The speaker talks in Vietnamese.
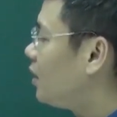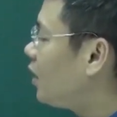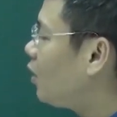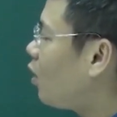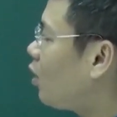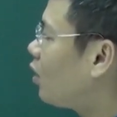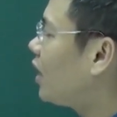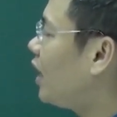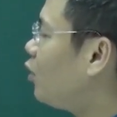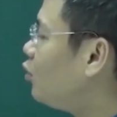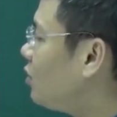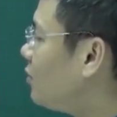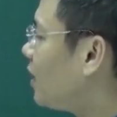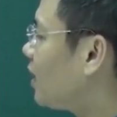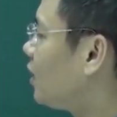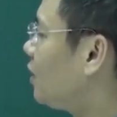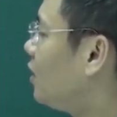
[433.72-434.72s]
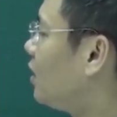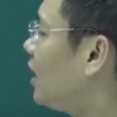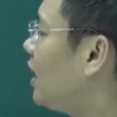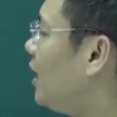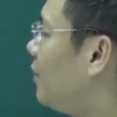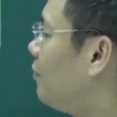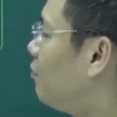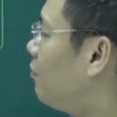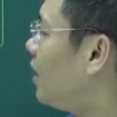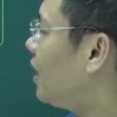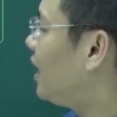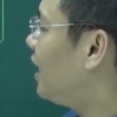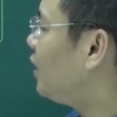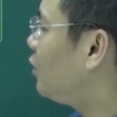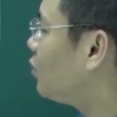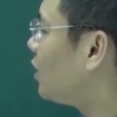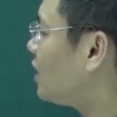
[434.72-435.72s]
thế còn nếu như mà từ cái điểm
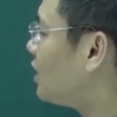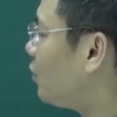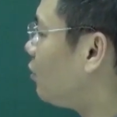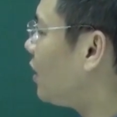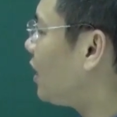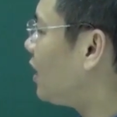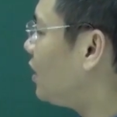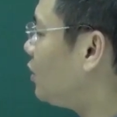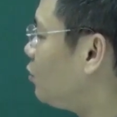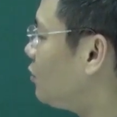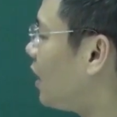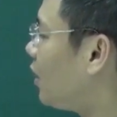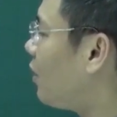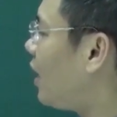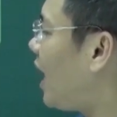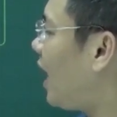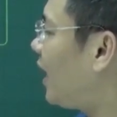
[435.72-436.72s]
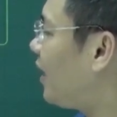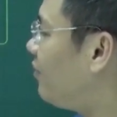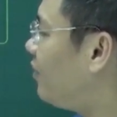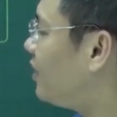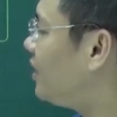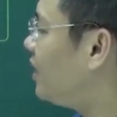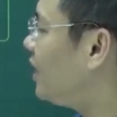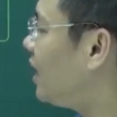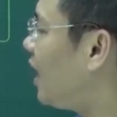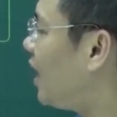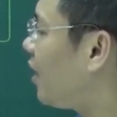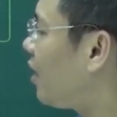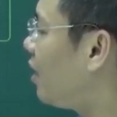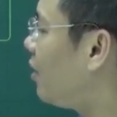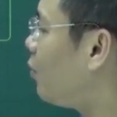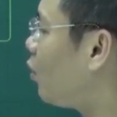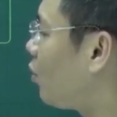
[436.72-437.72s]
bất kỳ chúng ta giống ra thì chúng ta có hai cái vị trí này
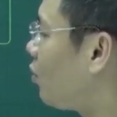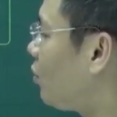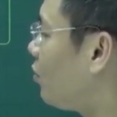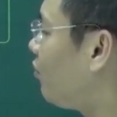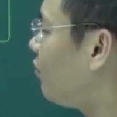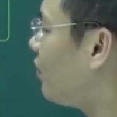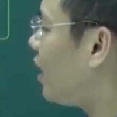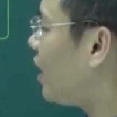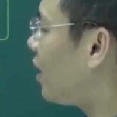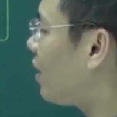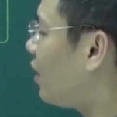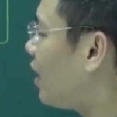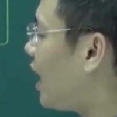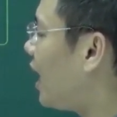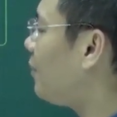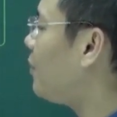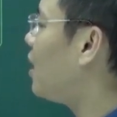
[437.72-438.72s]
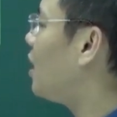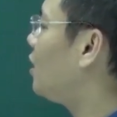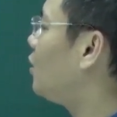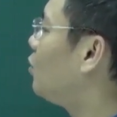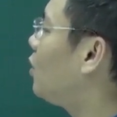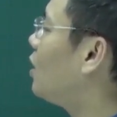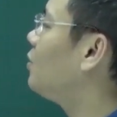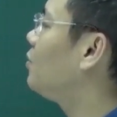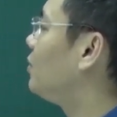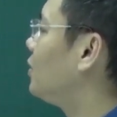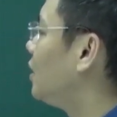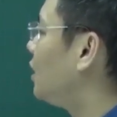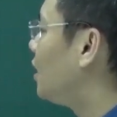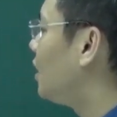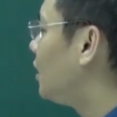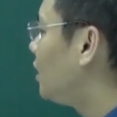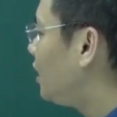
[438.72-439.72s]
là r1 và r2m đúng không
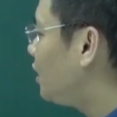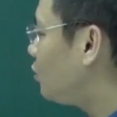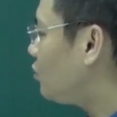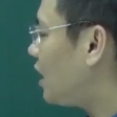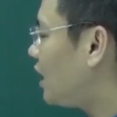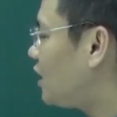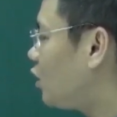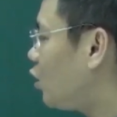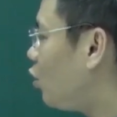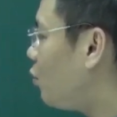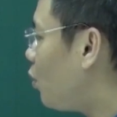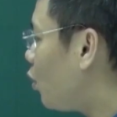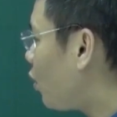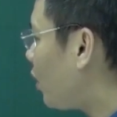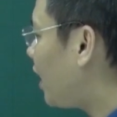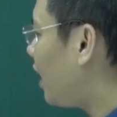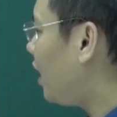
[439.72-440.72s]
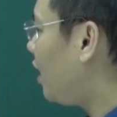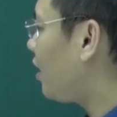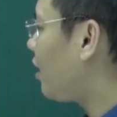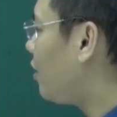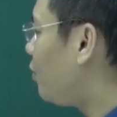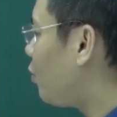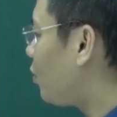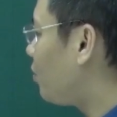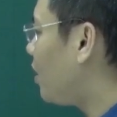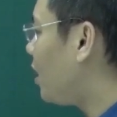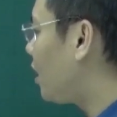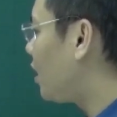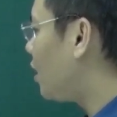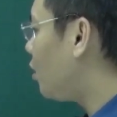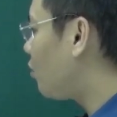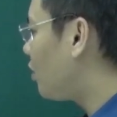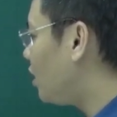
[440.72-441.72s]
thì chúng ta sẽ có mối quan hệ là
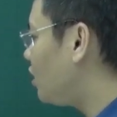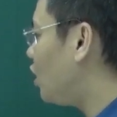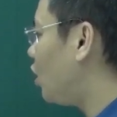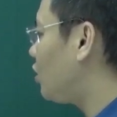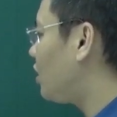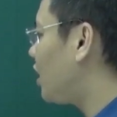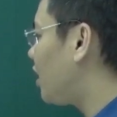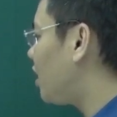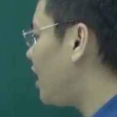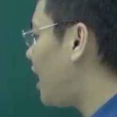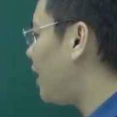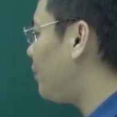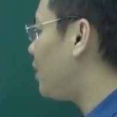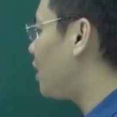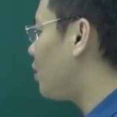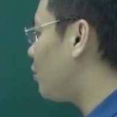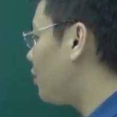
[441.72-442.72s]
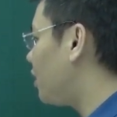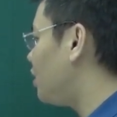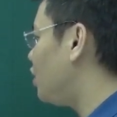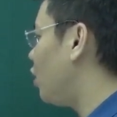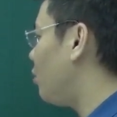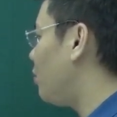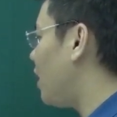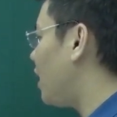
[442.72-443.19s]
R1m cộng R nhỏ nhân R2m cộng R nhỏ